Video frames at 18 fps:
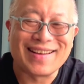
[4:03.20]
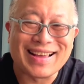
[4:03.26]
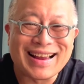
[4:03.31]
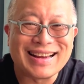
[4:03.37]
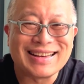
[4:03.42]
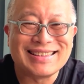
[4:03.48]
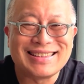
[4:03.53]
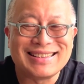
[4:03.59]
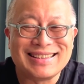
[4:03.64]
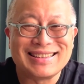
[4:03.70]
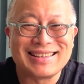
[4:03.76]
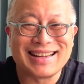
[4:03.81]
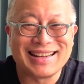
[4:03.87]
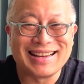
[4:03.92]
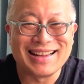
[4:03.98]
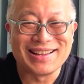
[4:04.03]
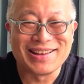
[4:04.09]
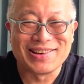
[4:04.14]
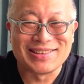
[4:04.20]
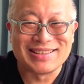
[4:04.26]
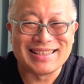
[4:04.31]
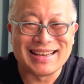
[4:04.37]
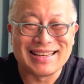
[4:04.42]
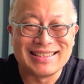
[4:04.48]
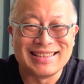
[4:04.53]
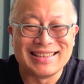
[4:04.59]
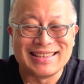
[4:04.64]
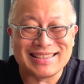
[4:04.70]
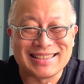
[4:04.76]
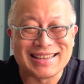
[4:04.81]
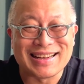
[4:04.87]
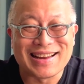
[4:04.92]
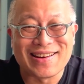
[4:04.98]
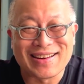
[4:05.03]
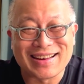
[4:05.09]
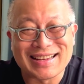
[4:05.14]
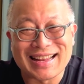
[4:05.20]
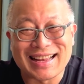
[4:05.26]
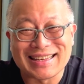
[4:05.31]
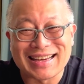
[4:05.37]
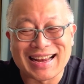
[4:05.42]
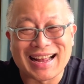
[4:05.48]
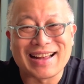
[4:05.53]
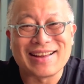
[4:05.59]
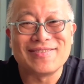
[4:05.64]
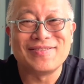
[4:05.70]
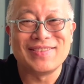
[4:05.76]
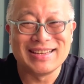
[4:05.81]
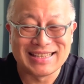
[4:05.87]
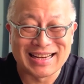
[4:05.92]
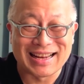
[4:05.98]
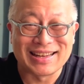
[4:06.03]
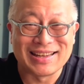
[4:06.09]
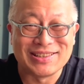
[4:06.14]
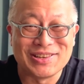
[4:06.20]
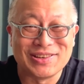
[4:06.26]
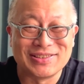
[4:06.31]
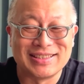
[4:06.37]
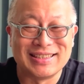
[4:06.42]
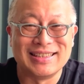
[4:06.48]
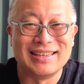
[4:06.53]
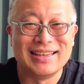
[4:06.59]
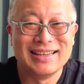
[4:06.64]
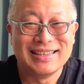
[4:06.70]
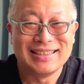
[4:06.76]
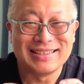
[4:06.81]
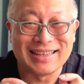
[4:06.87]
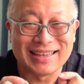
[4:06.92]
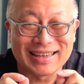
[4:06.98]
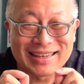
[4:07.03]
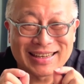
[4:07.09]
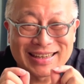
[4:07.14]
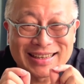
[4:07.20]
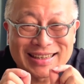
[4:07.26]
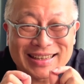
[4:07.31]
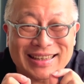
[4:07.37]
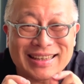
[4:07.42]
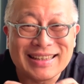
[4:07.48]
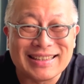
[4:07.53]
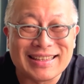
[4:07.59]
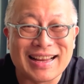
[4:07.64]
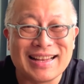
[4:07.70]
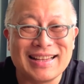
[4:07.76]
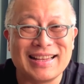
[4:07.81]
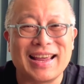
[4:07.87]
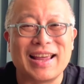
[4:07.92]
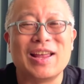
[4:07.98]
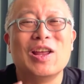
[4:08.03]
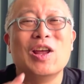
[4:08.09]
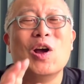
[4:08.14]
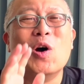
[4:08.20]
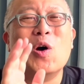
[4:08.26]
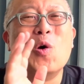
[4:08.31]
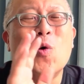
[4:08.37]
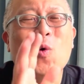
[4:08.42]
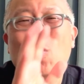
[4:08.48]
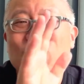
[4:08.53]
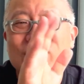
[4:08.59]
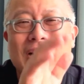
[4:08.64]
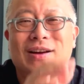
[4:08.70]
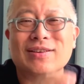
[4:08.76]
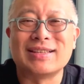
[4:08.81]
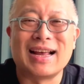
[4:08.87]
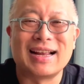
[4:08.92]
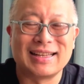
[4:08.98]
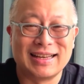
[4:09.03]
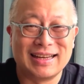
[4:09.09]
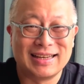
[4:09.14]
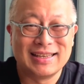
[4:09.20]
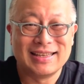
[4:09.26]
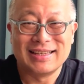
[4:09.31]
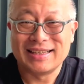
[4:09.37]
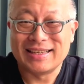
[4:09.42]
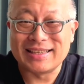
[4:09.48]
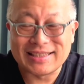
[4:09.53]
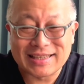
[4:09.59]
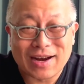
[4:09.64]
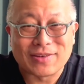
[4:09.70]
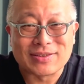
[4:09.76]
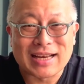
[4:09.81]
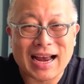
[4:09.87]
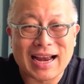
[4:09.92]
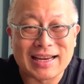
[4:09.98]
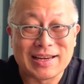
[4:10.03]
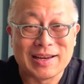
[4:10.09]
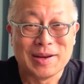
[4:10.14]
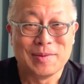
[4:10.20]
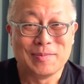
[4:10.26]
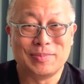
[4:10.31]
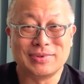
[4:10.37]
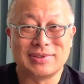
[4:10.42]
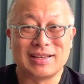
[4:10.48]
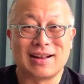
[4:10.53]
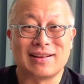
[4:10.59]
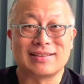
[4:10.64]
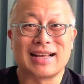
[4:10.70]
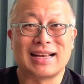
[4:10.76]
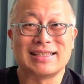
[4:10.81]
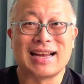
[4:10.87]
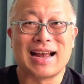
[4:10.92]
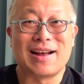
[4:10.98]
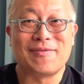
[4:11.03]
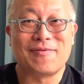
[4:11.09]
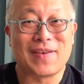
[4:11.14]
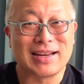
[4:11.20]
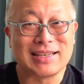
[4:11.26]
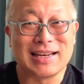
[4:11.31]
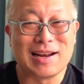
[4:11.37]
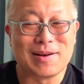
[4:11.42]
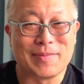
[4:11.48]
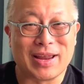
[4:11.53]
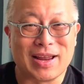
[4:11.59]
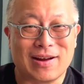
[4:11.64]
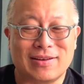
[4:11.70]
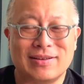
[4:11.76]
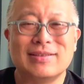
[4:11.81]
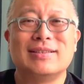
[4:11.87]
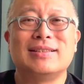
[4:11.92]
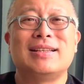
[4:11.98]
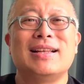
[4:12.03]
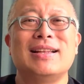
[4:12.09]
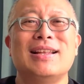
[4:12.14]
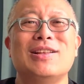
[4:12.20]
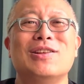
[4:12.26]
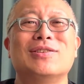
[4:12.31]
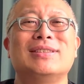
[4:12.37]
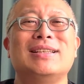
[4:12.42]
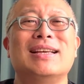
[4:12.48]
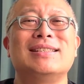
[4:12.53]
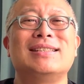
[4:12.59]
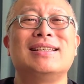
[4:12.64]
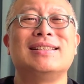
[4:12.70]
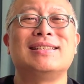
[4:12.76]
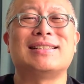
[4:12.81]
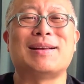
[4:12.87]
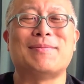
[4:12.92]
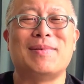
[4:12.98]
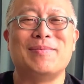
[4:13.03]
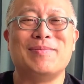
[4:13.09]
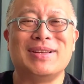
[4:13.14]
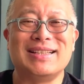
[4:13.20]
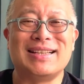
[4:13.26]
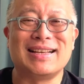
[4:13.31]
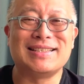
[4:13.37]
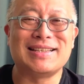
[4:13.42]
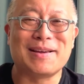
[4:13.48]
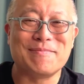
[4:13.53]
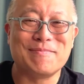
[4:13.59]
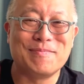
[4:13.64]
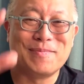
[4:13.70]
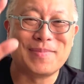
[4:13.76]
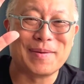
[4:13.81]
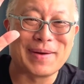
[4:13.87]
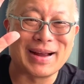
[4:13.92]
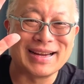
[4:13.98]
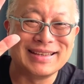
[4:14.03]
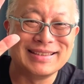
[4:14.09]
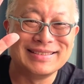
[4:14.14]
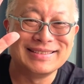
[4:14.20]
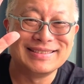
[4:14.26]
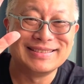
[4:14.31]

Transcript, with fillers: 嘞，天天都有新鲜事，今天要跟大家分享的就是这一点点。护照上的小差异，不知道大家发现了没有？天天有军事，咱们明天见，拜拜。